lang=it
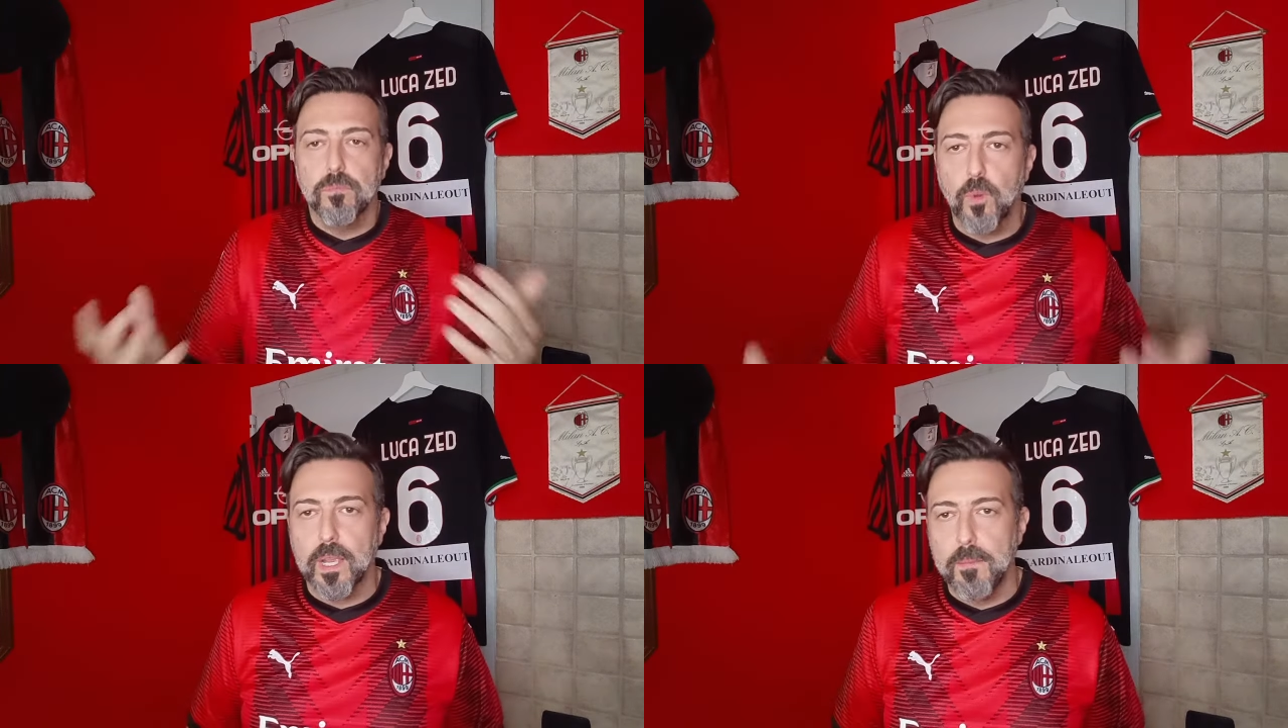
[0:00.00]

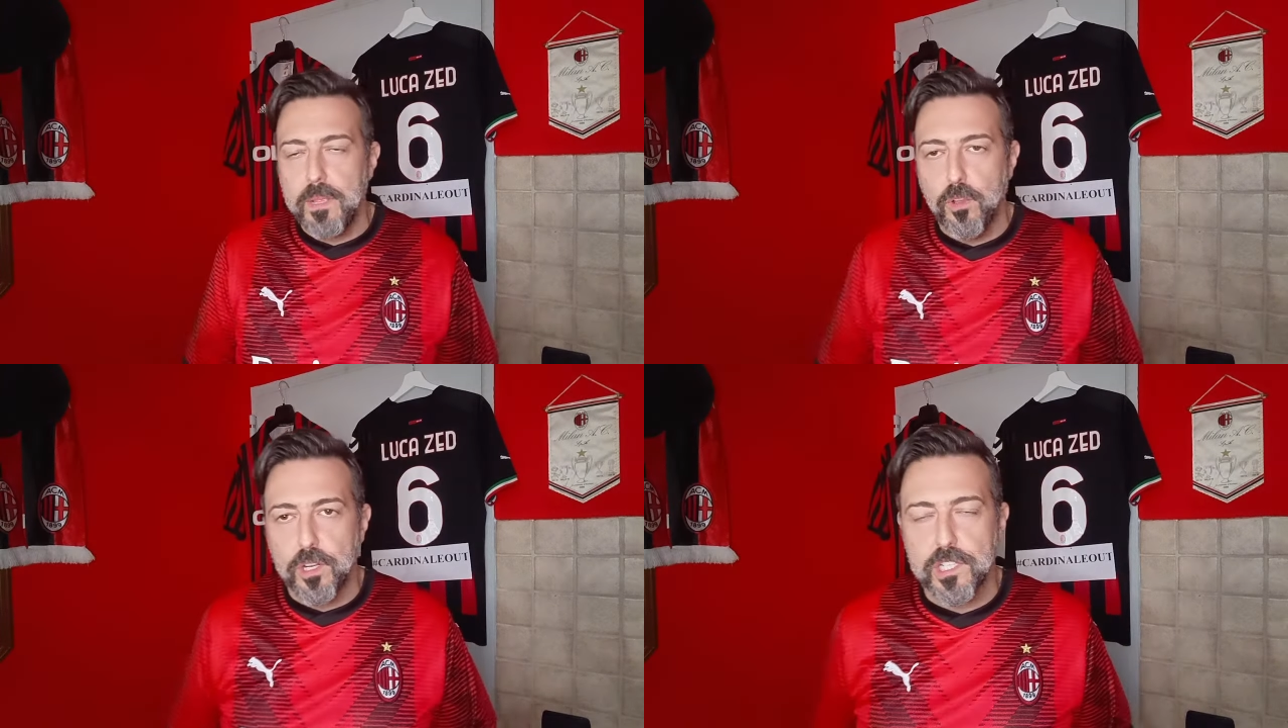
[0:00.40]
qualche
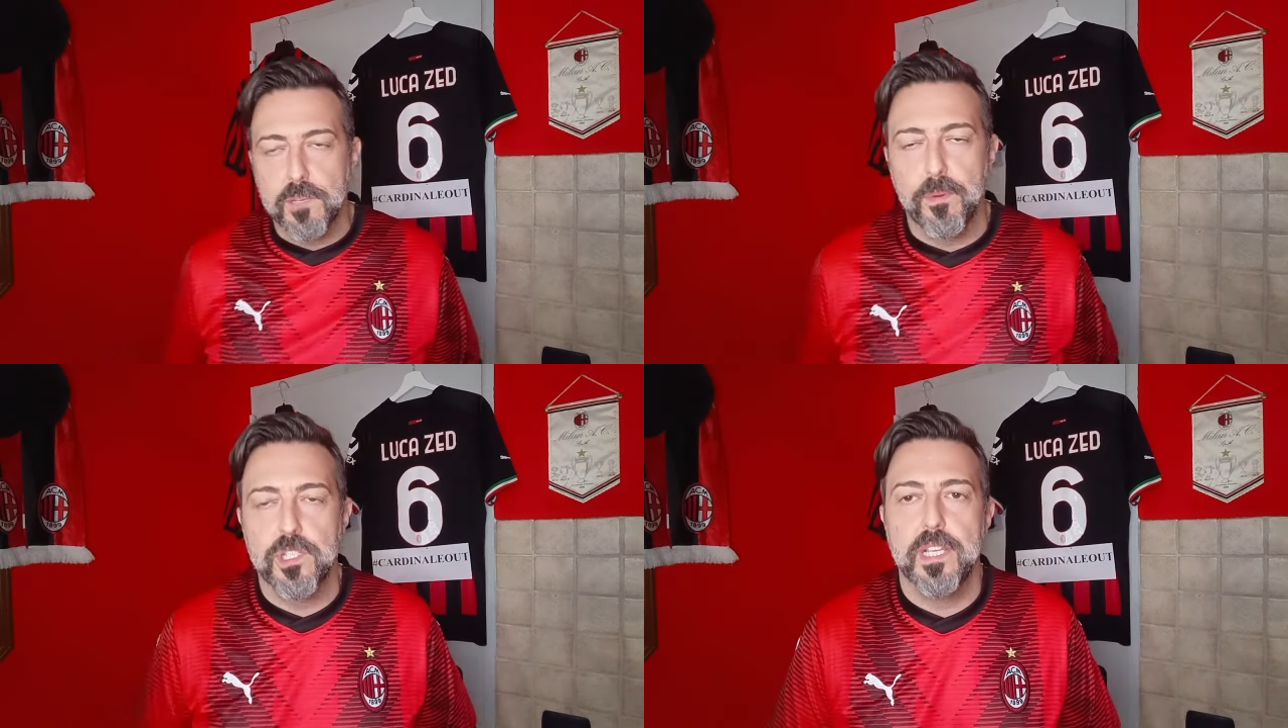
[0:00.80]
milione
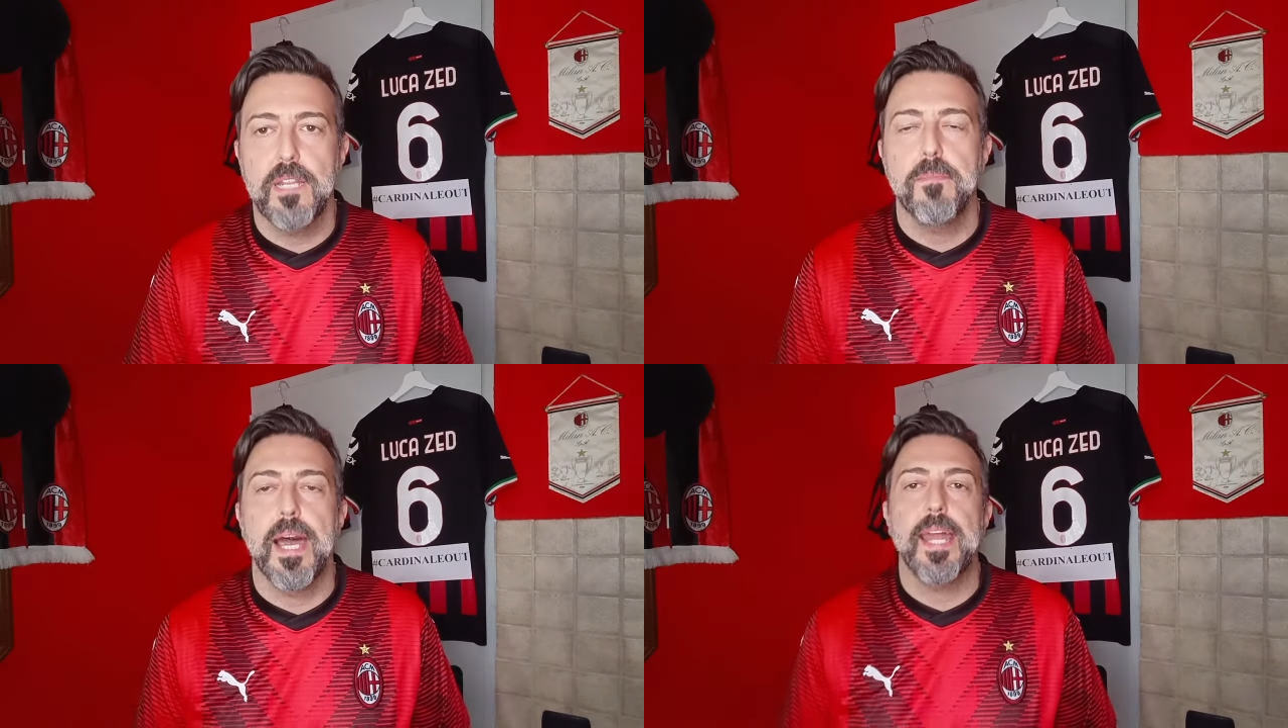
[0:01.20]
si possa
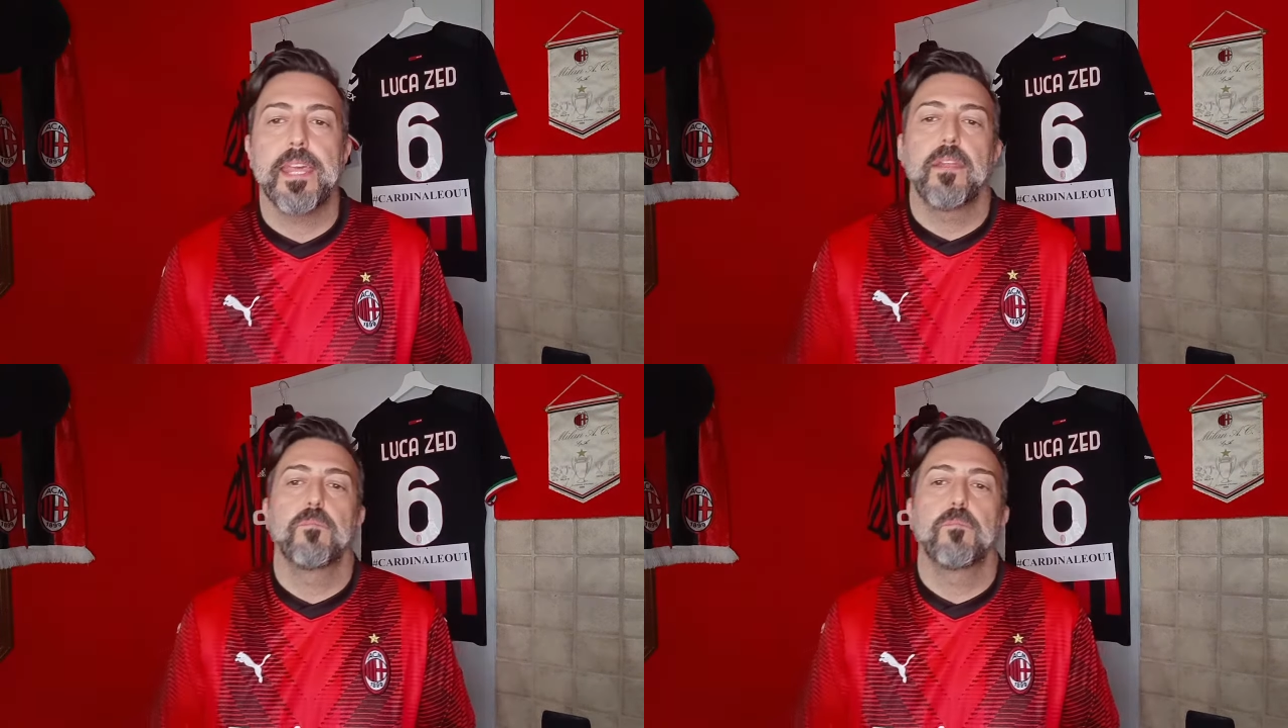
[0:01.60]
limare,